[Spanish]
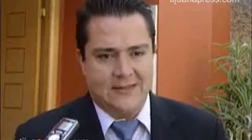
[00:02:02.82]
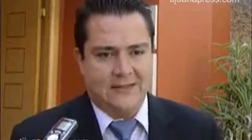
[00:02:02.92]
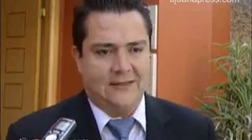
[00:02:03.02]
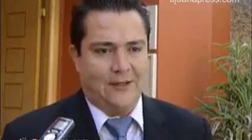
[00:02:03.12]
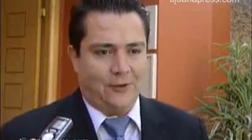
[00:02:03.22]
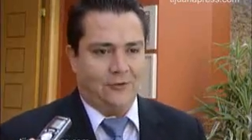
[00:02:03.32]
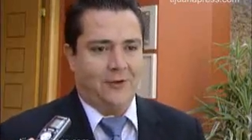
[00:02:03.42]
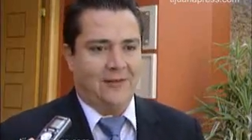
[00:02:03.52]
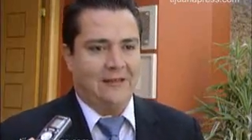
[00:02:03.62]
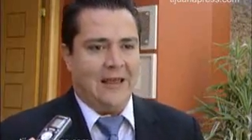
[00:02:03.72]
72
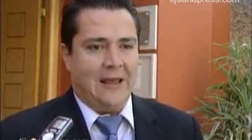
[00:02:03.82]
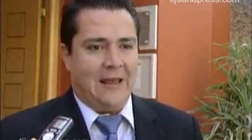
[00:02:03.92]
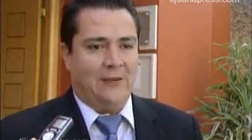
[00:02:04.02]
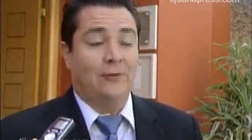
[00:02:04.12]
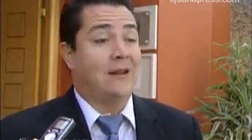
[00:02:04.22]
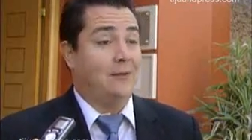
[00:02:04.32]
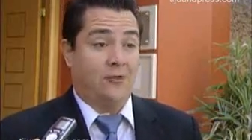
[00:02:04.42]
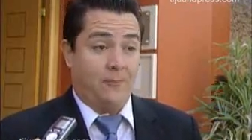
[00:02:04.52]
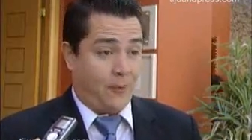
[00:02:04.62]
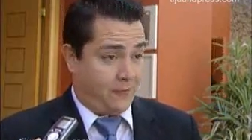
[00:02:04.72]
horas. Es una
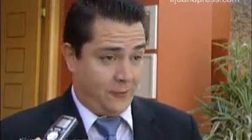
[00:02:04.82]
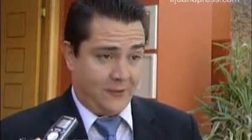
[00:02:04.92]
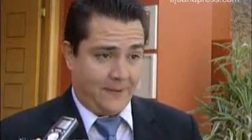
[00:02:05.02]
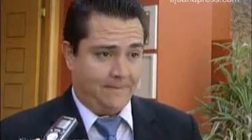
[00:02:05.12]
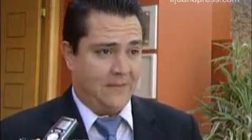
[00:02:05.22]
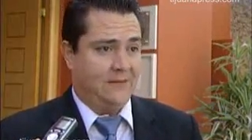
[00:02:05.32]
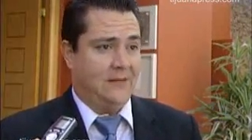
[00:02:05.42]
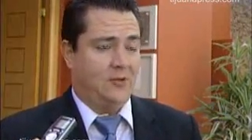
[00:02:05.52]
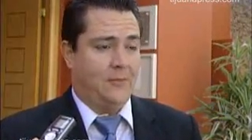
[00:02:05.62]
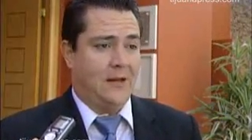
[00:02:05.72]
revisión profunda,
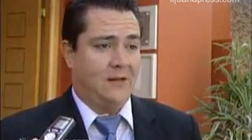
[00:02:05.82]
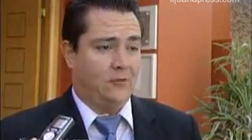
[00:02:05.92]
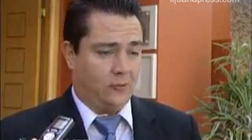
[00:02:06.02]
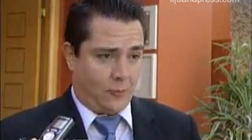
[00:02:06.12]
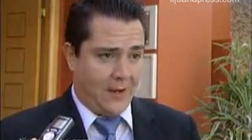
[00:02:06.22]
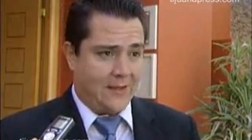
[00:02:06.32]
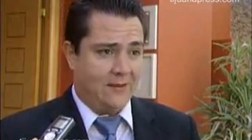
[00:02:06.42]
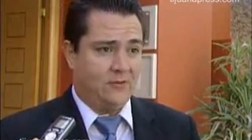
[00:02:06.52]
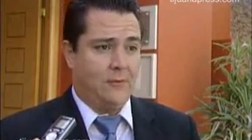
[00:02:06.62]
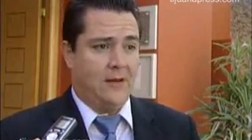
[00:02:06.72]
desde tomarle sus
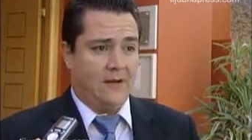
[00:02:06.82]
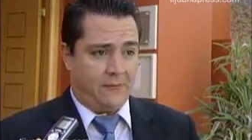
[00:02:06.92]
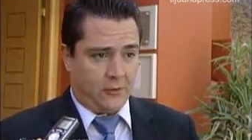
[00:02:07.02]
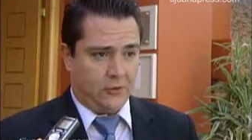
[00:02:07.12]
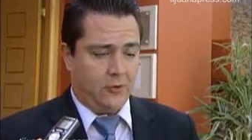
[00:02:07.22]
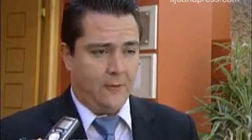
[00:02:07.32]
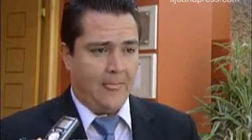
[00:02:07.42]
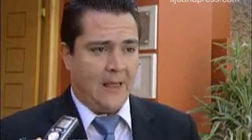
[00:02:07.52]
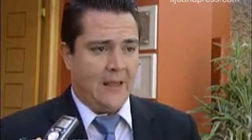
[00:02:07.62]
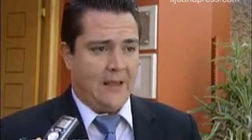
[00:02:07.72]
huellas, tomarle foto,
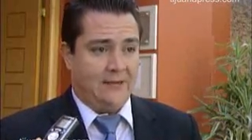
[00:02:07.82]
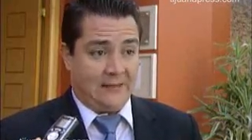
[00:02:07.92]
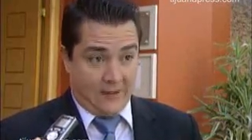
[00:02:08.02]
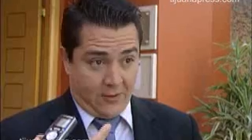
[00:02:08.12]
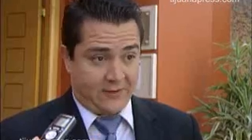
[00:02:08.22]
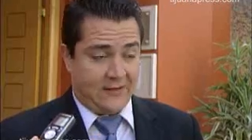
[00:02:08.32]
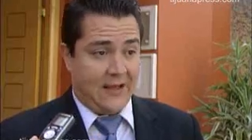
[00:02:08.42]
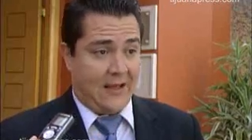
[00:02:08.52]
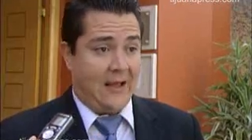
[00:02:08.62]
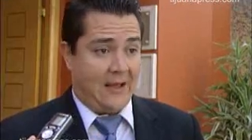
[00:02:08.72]
este, ahora
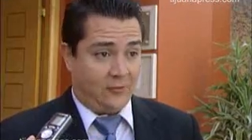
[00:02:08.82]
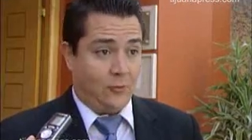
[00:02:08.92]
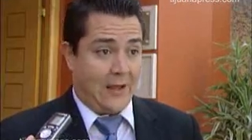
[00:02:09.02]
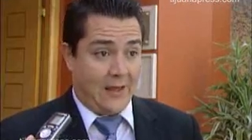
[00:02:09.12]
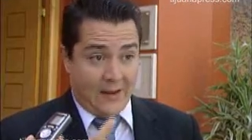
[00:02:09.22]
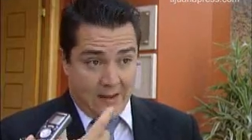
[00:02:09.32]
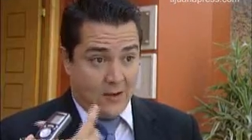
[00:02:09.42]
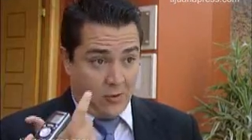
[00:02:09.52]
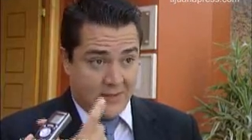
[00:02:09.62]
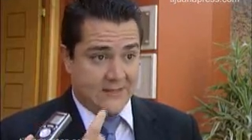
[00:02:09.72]
sí, a, su
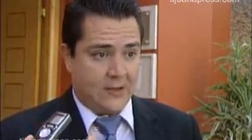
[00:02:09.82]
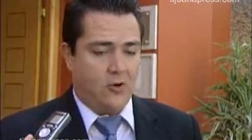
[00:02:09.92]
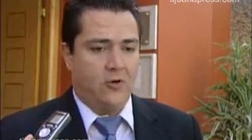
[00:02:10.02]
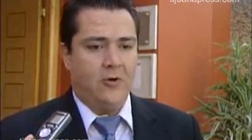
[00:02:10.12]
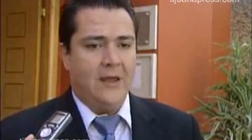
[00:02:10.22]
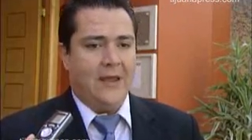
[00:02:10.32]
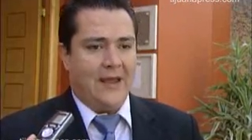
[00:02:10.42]
cara, a lo que es el ojo.